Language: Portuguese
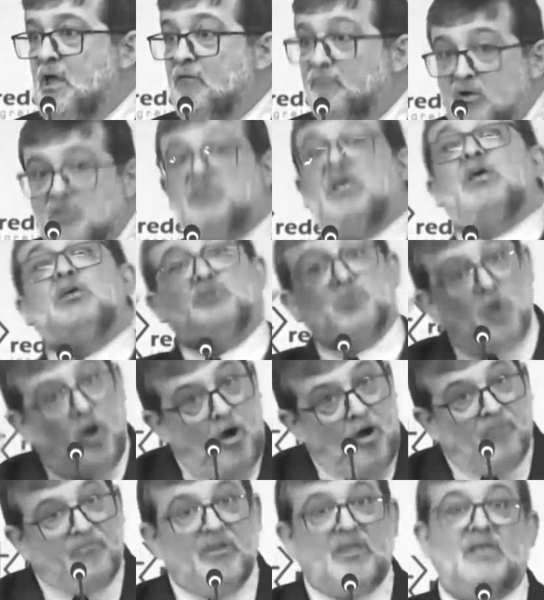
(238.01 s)
vocês
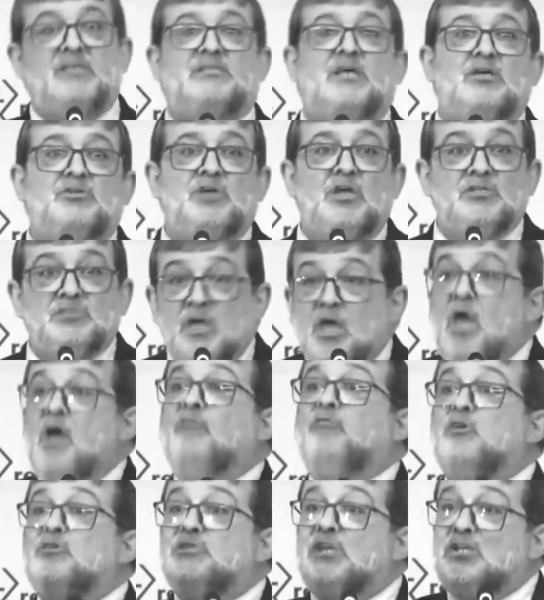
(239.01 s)
ouvem essa gente,
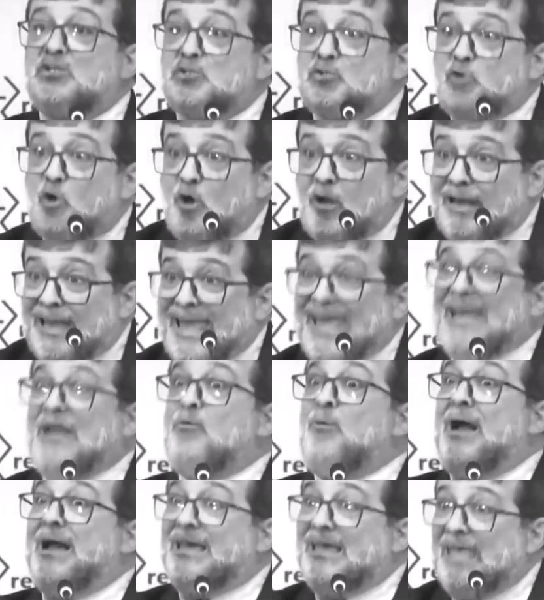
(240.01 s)
vocês
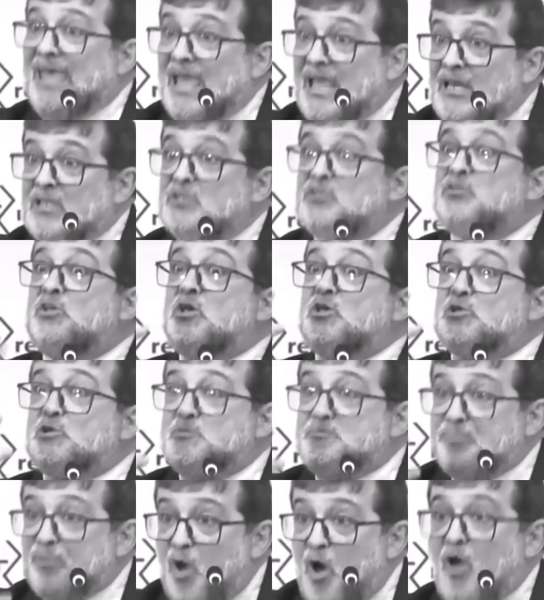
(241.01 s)
toleram aqueles que
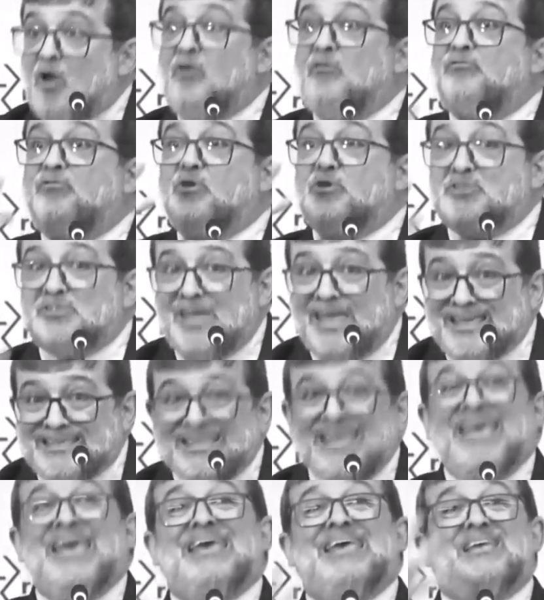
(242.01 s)
exploram
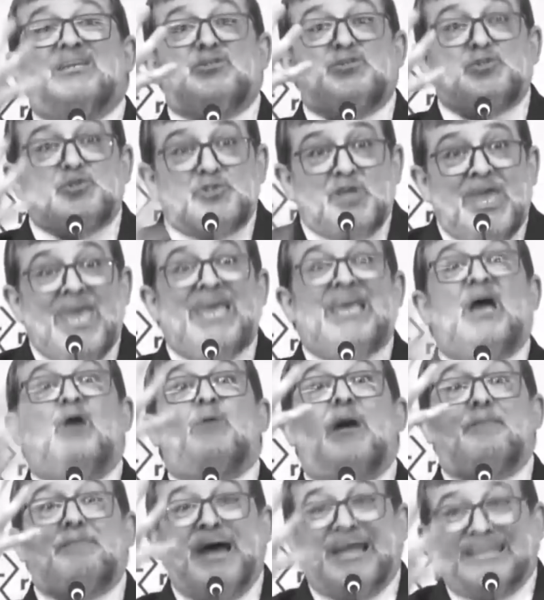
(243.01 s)
vocês e chegam a